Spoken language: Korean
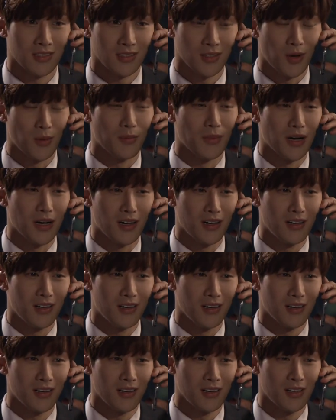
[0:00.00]
엄마,
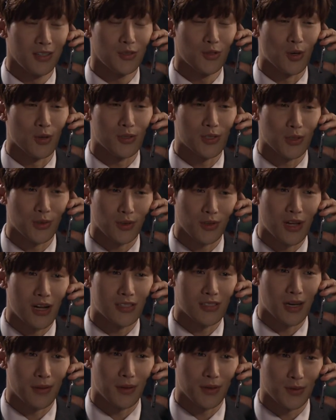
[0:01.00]
정식으로 날
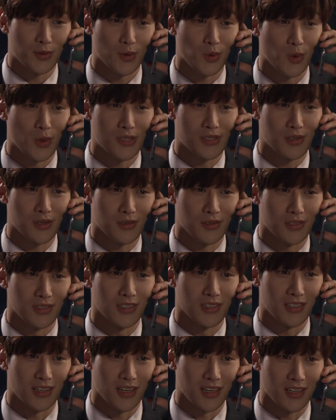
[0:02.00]
잡아서 소개시켜
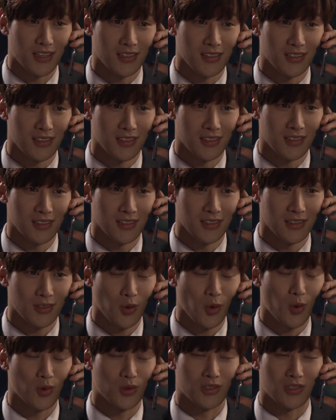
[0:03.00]
드릴게.
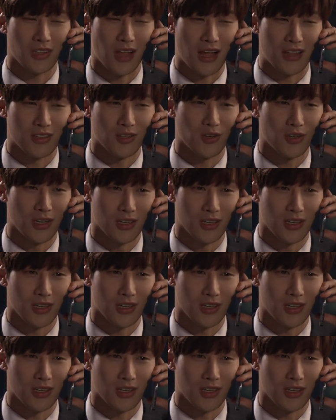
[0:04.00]
오늘은 아닌 것